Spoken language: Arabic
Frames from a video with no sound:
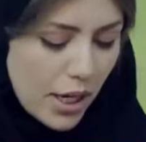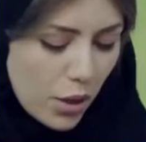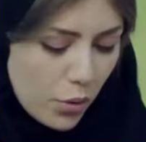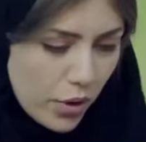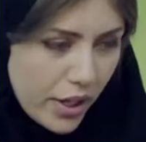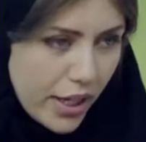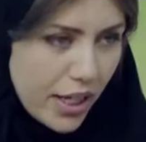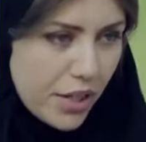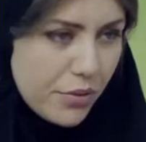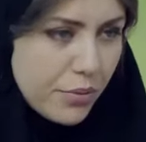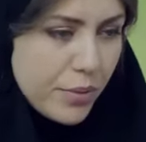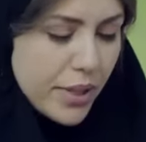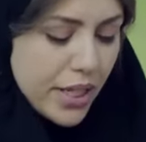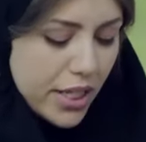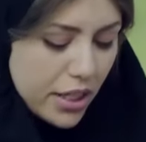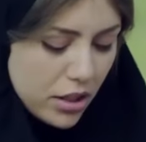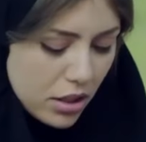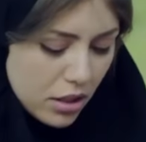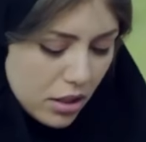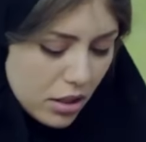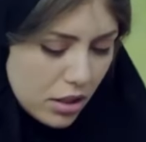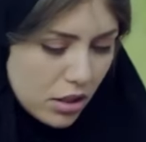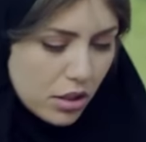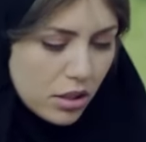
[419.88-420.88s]
لا واخاف من
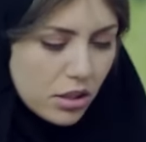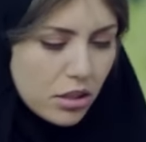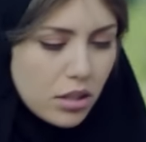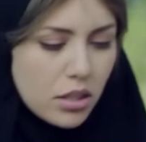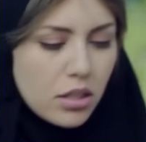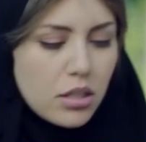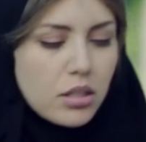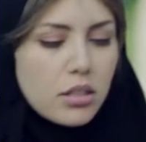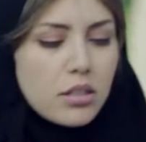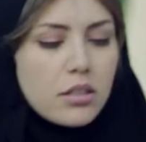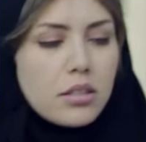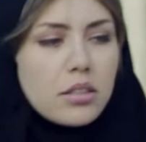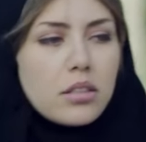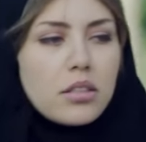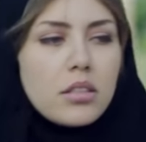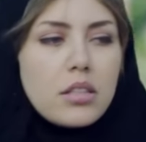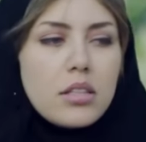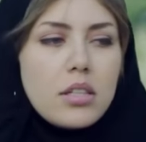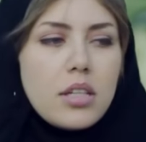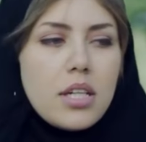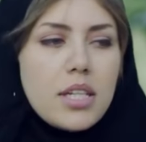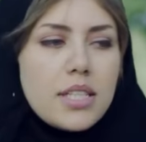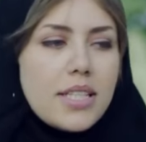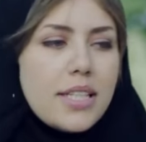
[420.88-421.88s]
ايه
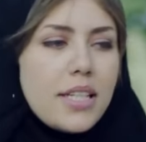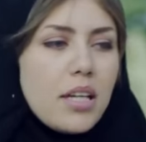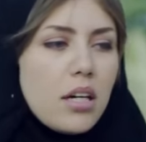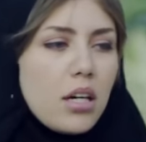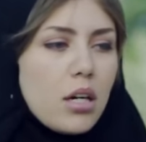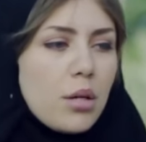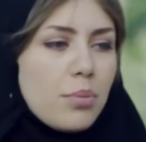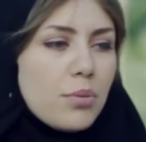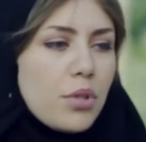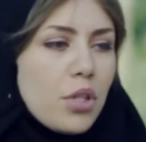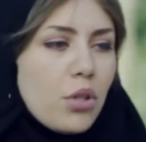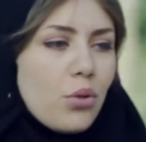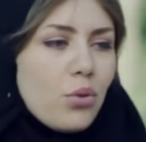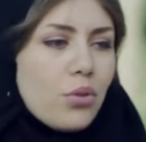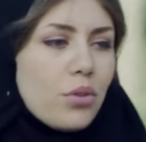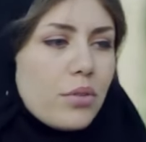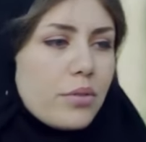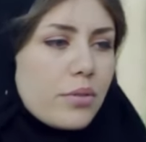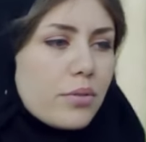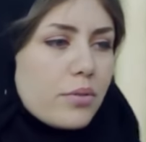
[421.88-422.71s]
اديني قربت اهو